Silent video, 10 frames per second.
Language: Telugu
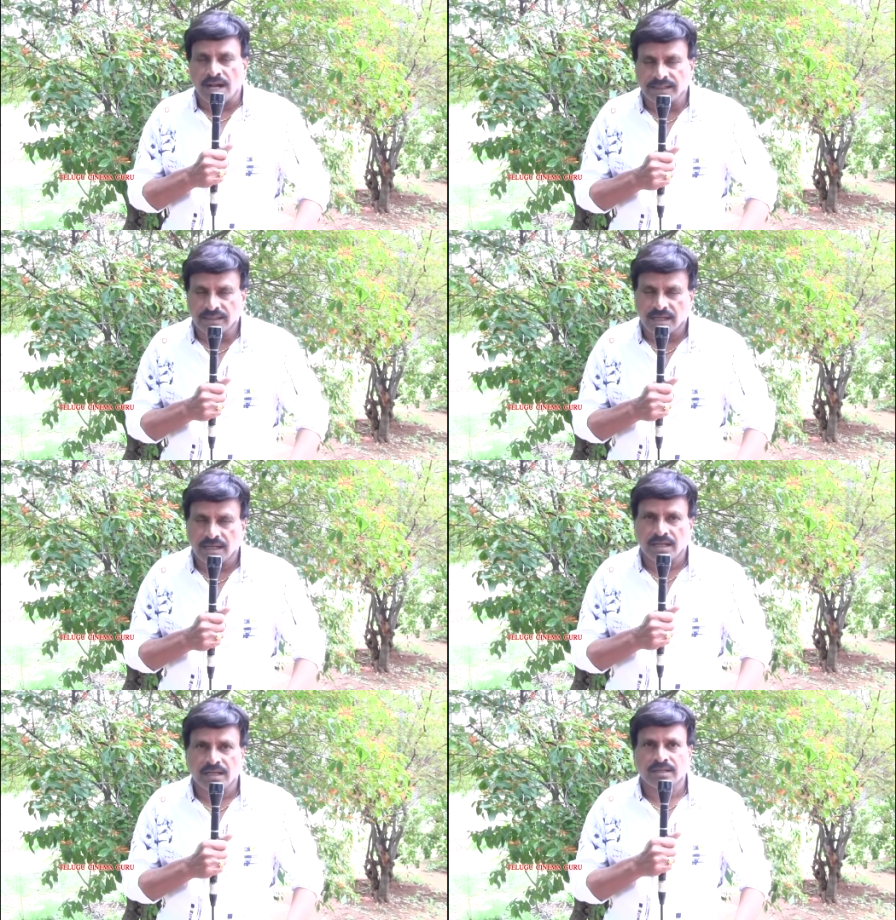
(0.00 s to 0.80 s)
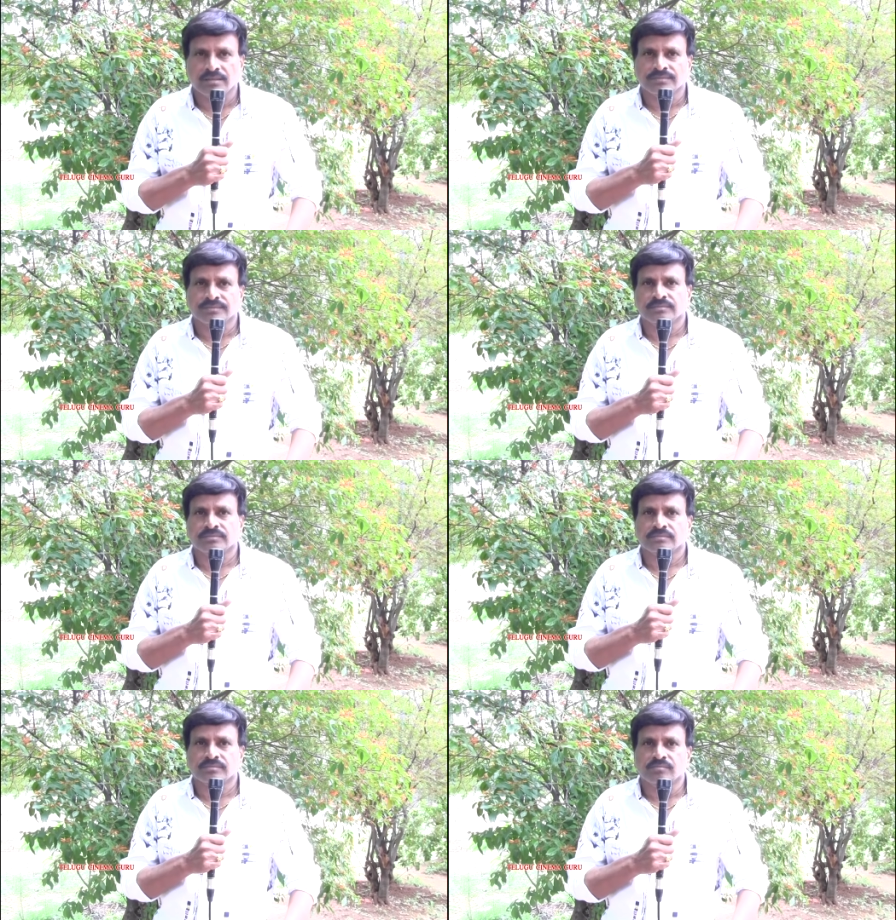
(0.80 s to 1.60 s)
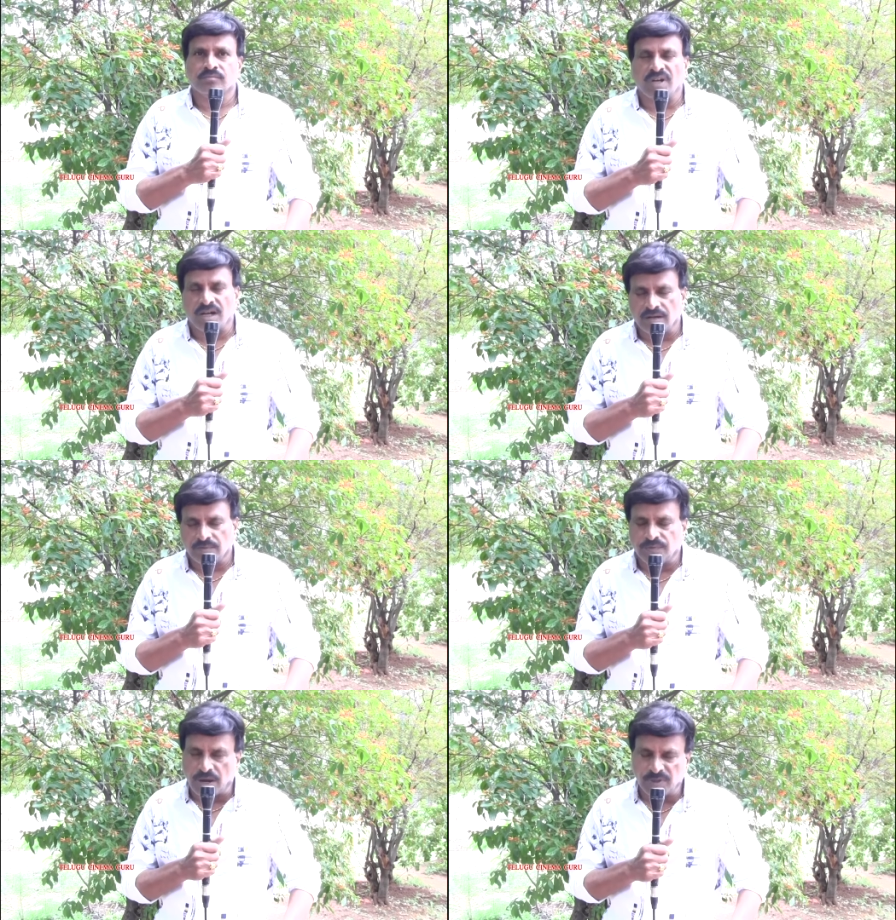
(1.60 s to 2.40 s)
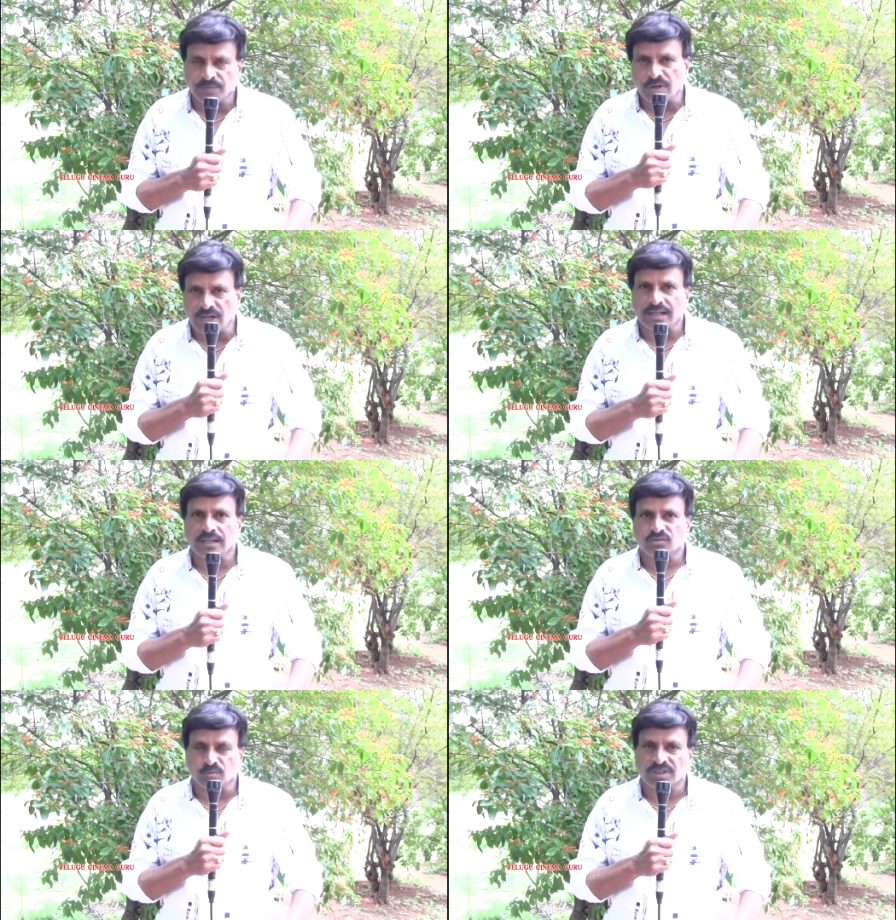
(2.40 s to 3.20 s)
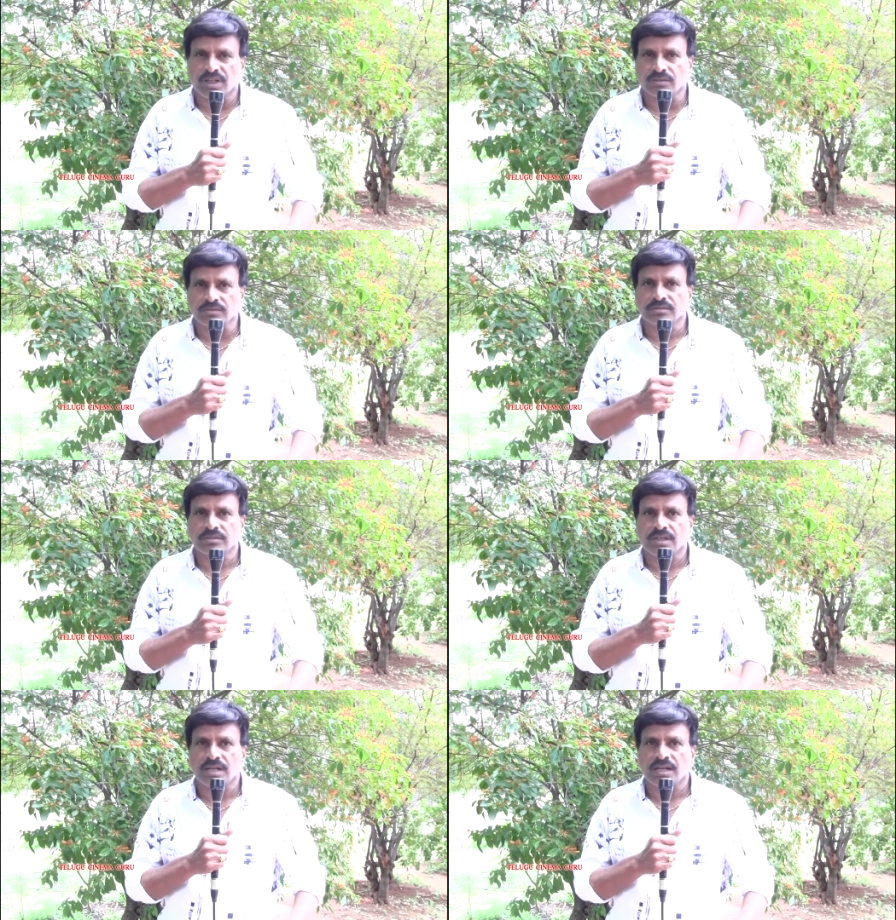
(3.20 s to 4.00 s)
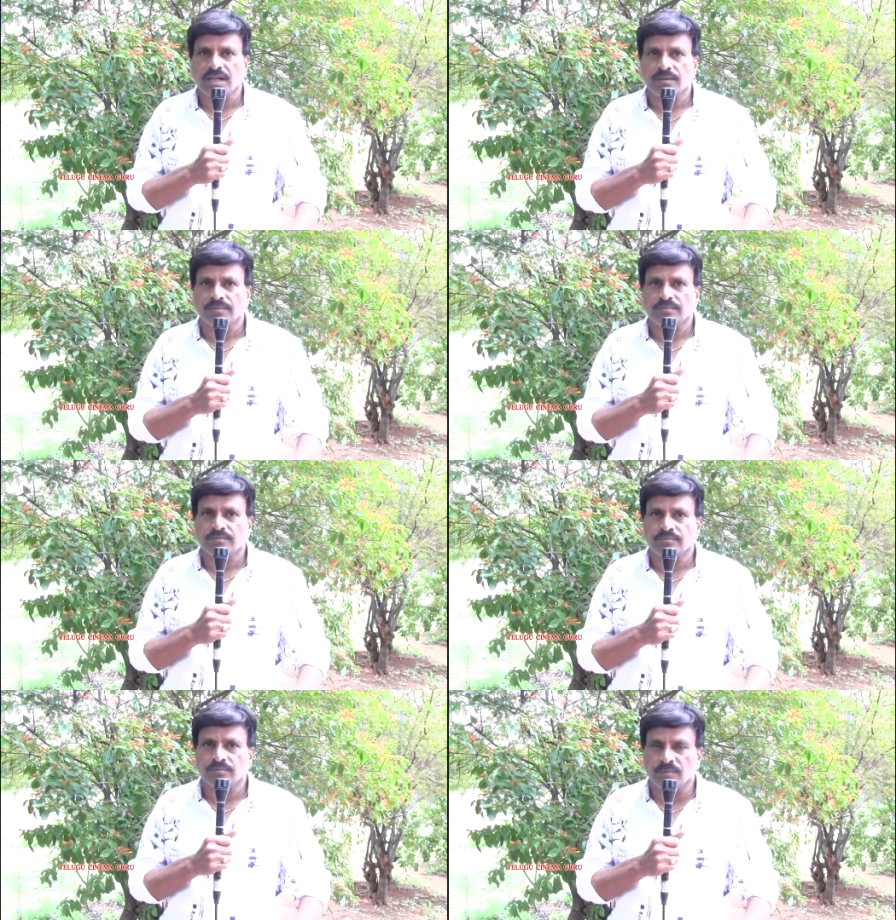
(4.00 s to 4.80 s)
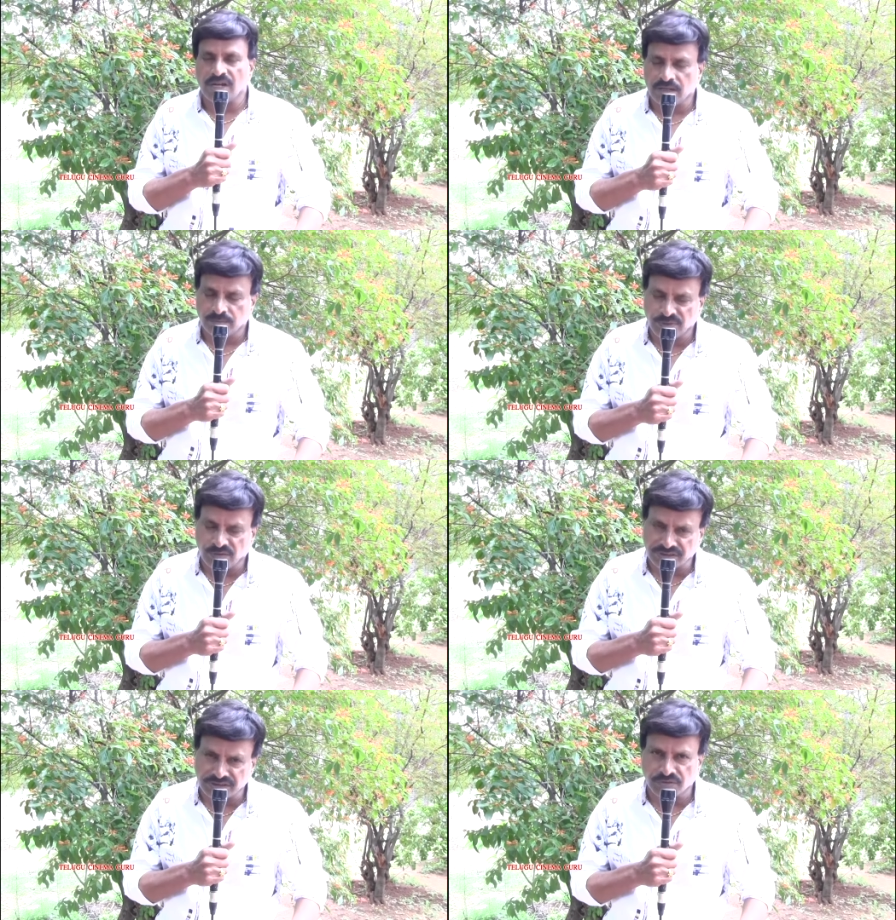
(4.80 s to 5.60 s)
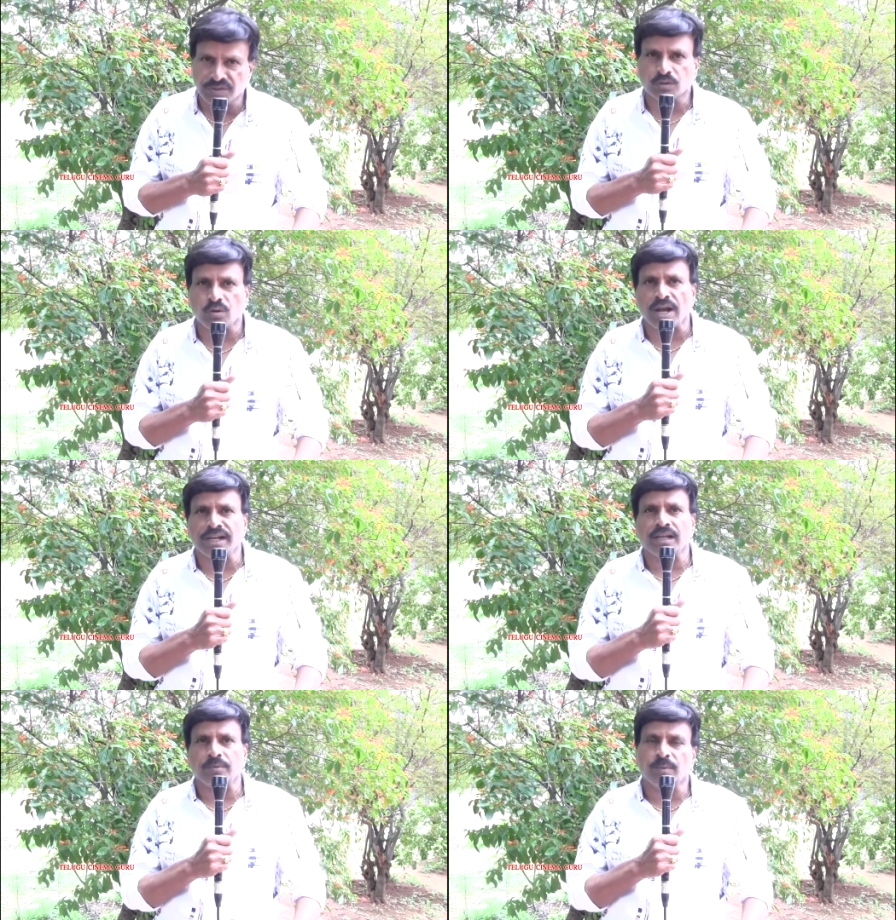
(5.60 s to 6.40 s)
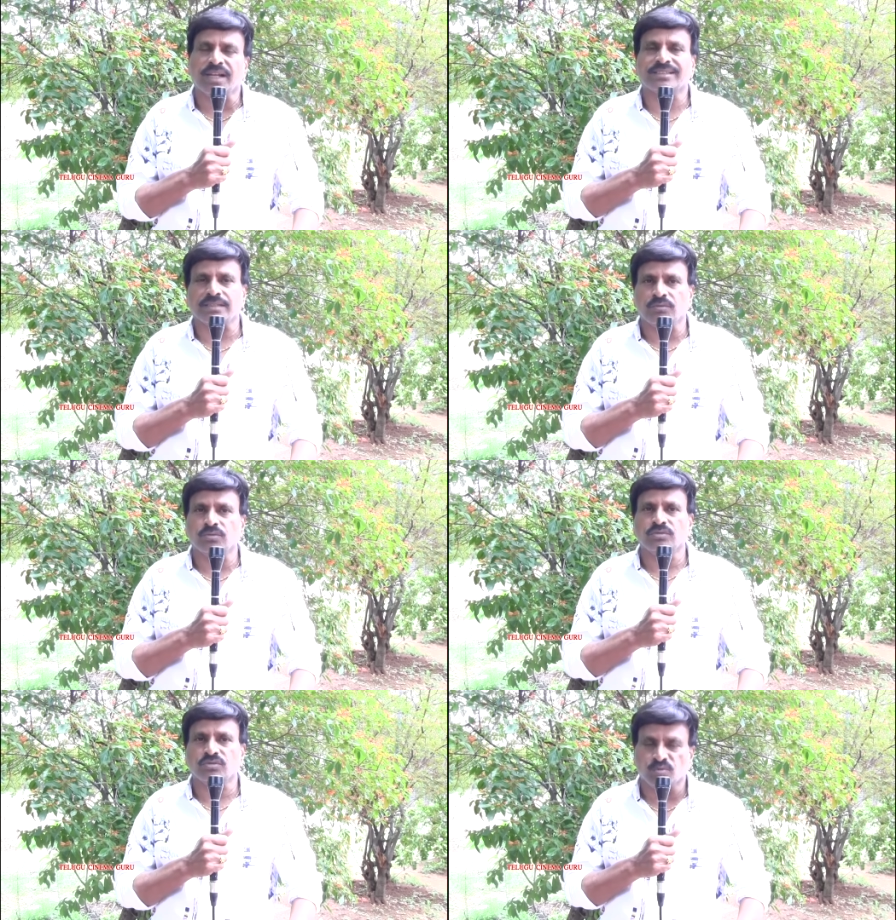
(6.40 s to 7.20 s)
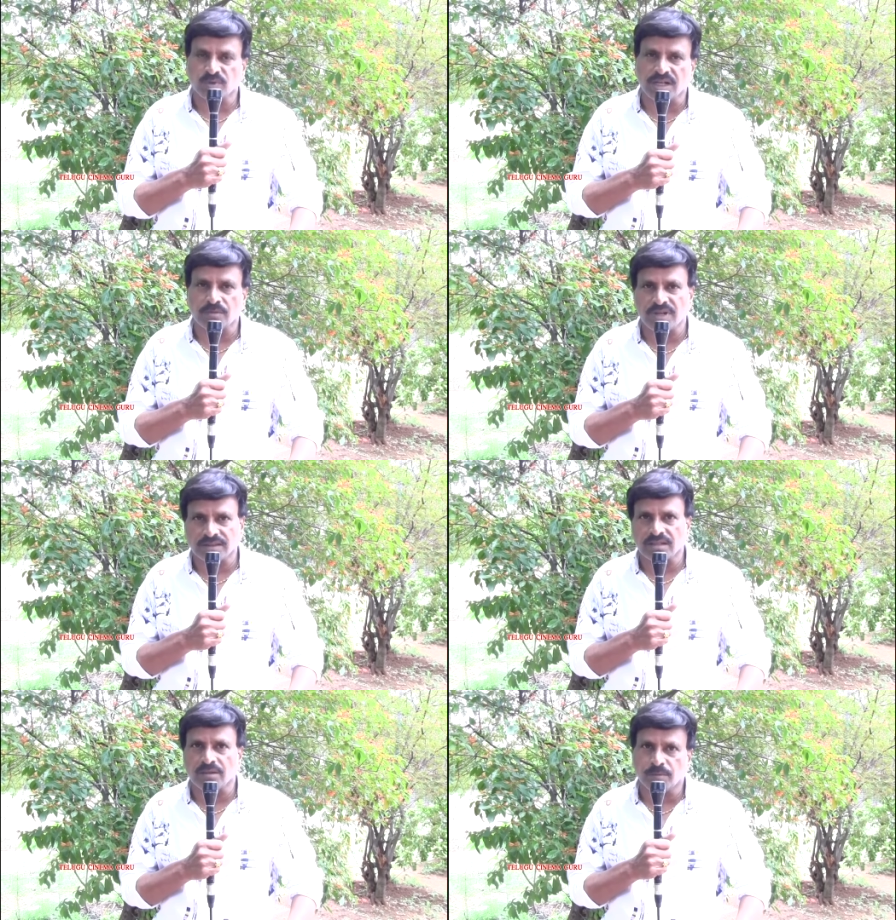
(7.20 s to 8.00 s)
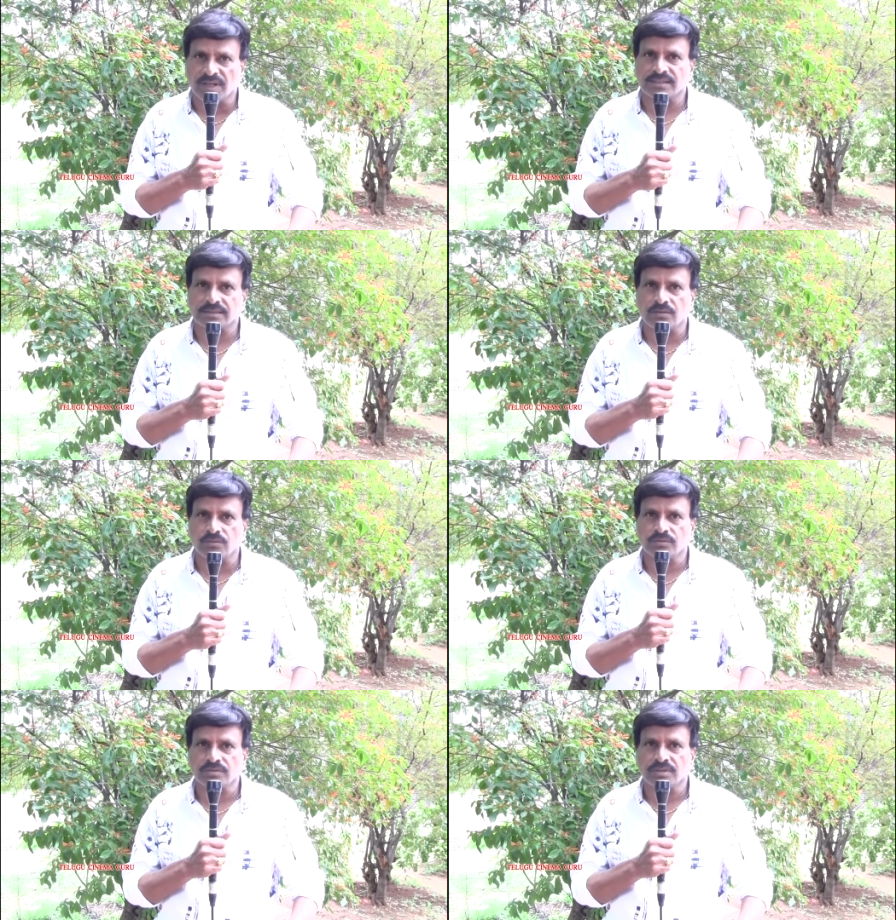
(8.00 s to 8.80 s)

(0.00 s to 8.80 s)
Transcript: ఆయన మా ఫ్యామిలీ ఫ్రెండ్ ఆయన సుమన్ గారు మా మేమందరూ ఇంట్లో ఆయన అభిమానిస్తాము సుమన్ గారిని మేమంతా అభిమానిస్తున్నాము